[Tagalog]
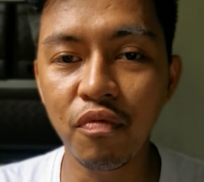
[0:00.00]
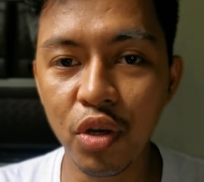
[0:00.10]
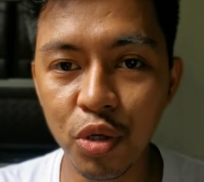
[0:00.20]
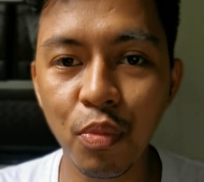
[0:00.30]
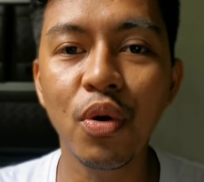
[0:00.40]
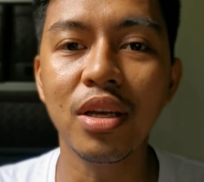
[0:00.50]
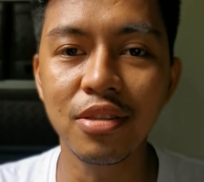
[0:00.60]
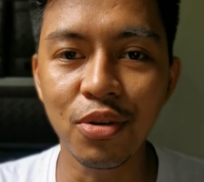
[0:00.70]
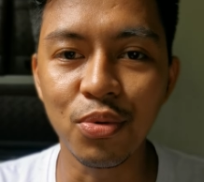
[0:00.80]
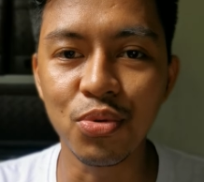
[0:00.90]
sa Facebook
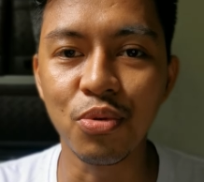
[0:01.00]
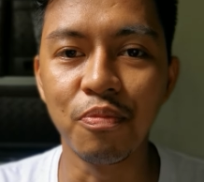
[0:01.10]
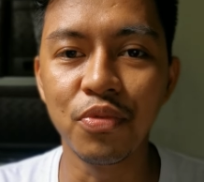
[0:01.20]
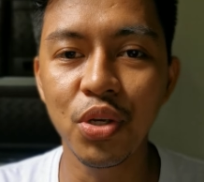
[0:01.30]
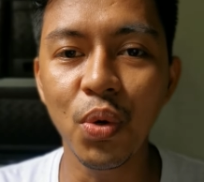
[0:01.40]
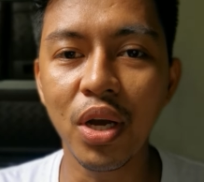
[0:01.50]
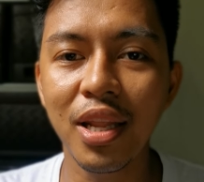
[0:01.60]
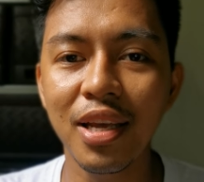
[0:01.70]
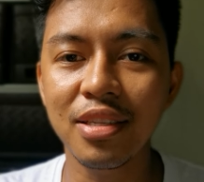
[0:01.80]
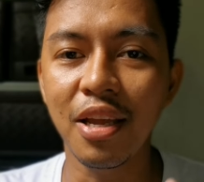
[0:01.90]
at sa YouTube. See you
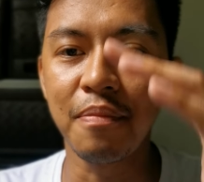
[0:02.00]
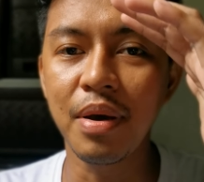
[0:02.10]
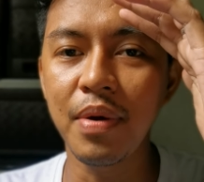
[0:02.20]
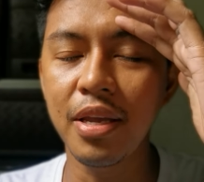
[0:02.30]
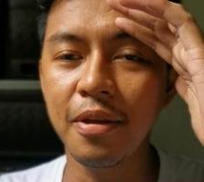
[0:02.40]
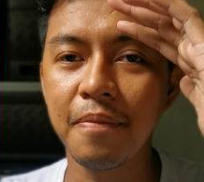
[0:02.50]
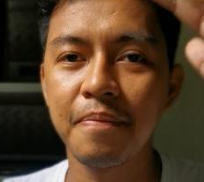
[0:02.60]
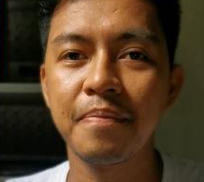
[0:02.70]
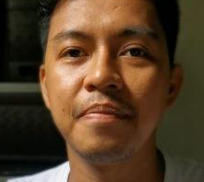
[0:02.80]
again next time. Bye-bye!